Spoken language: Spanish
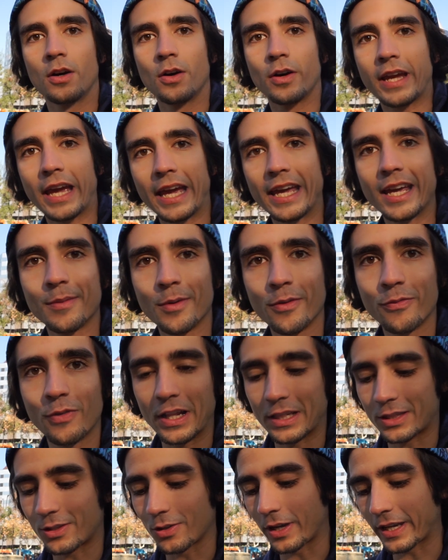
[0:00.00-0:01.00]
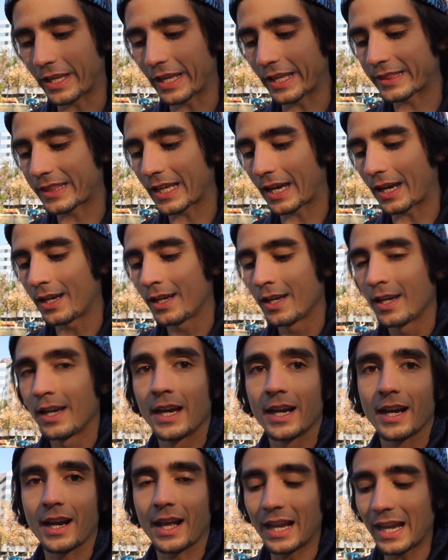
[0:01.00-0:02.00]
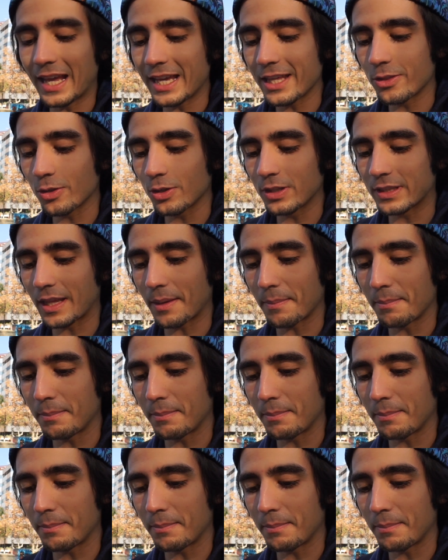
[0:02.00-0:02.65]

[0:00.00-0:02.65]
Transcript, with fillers: Ok, hemos vuelto, aquí está Claydol de